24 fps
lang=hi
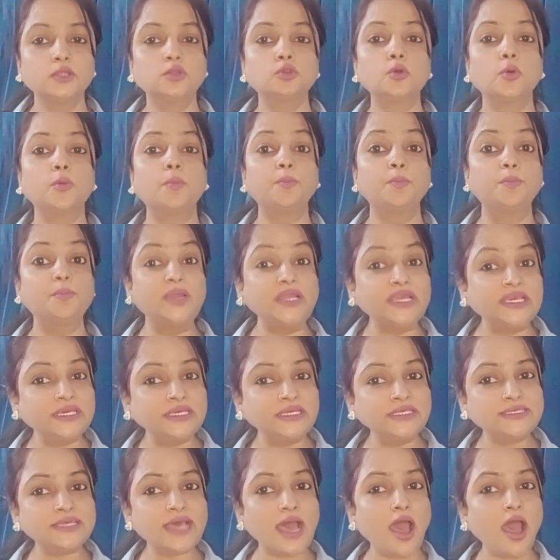तो
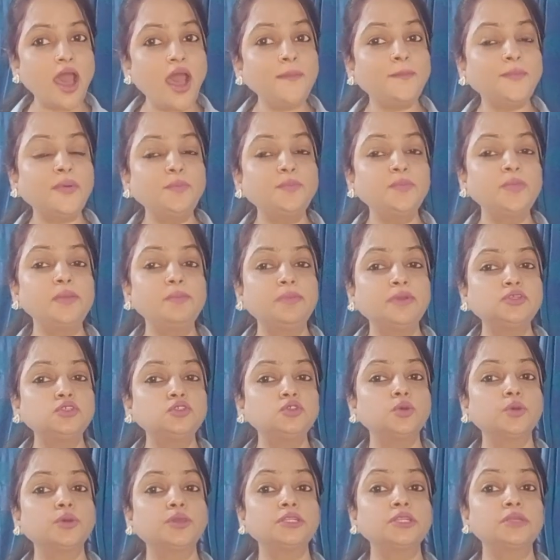प्लीज़ आप अपने
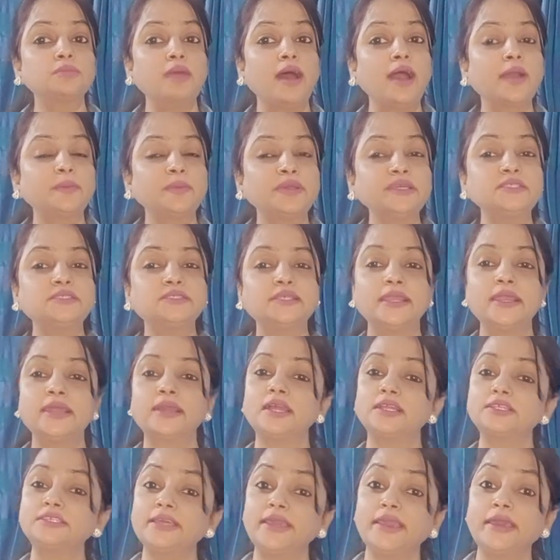बच्चों के दिमाग में इस तरह
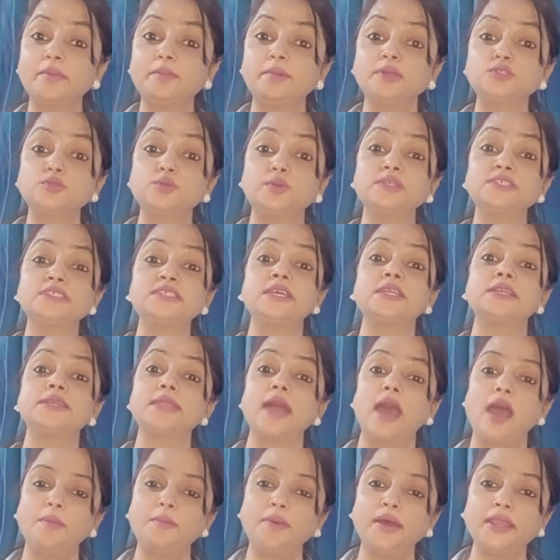का जहर बचपन से
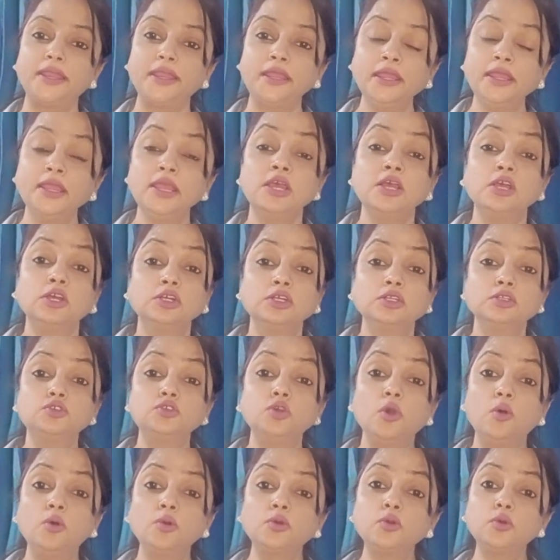ना भरें
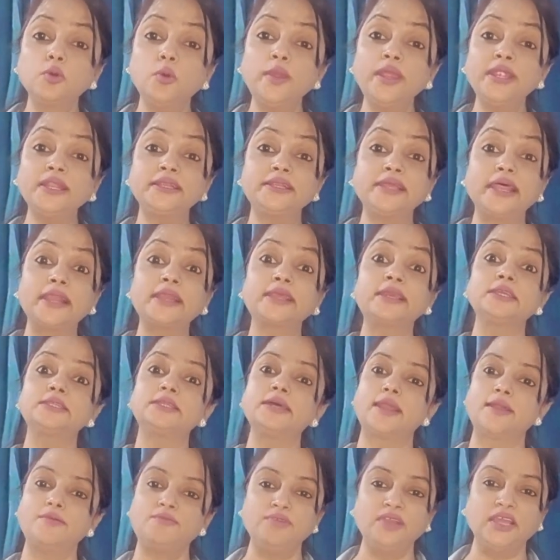जो उनको एक डर की
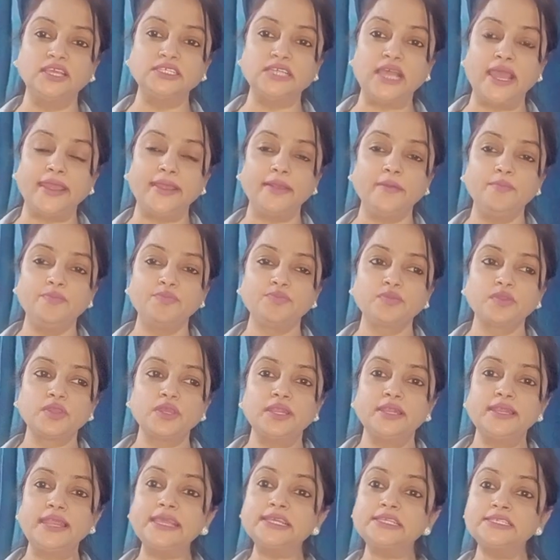तरफ ले जाए
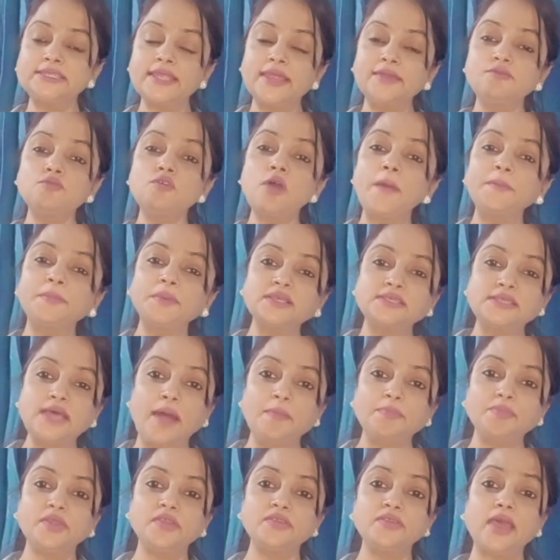नेक्स्ट टाइम वो आपके
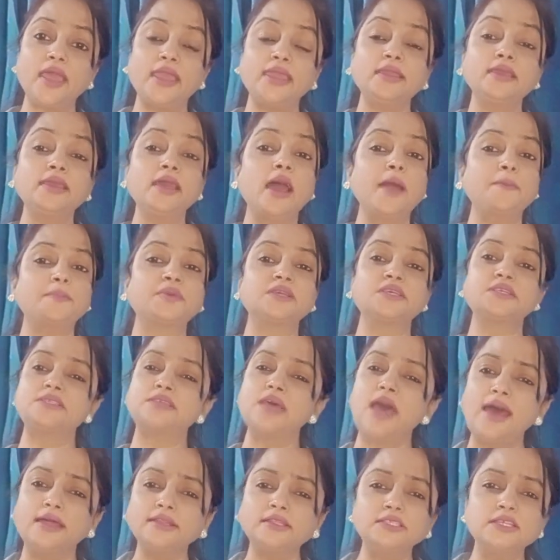सामने जाए या आपके
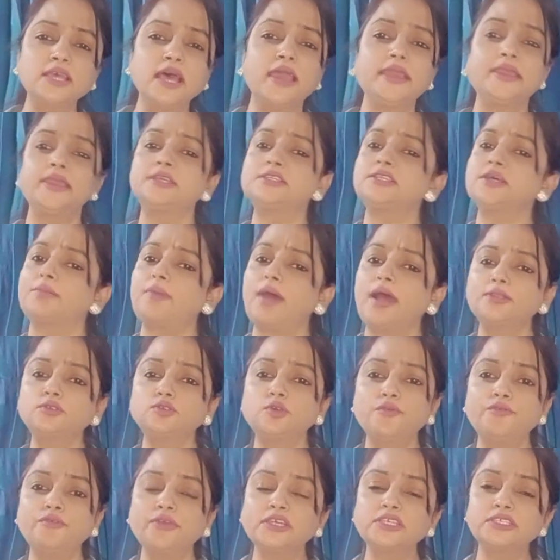साथ जाए या समाज
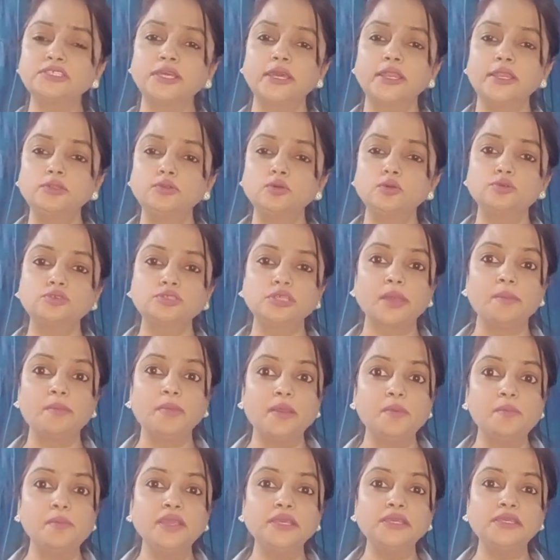को फेस करे तो उसके मन
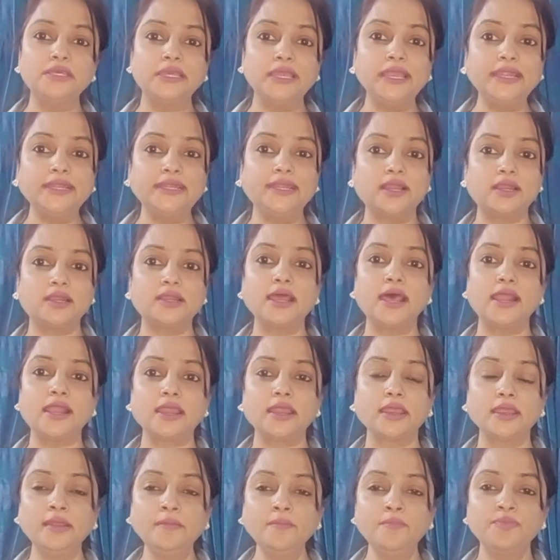में ये डर ना
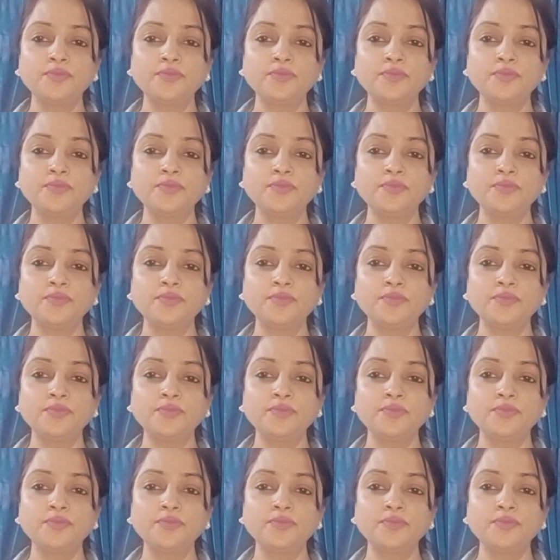रहे